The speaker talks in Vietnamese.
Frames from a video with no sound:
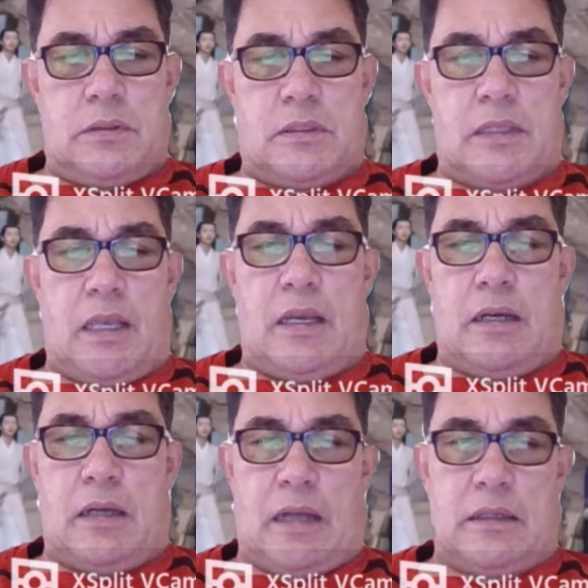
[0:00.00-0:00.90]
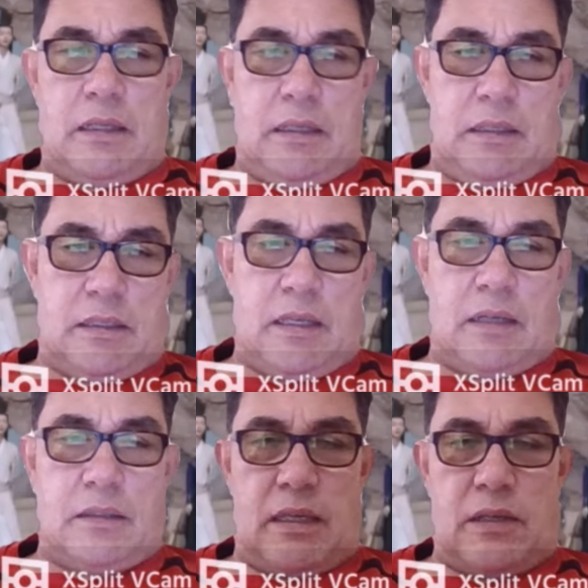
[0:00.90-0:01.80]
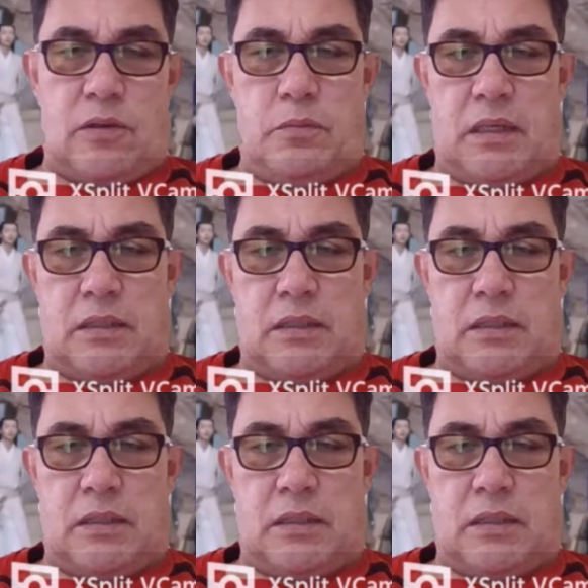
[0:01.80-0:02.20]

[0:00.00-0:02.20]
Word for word: Chè hẳn đi chân diện của mình.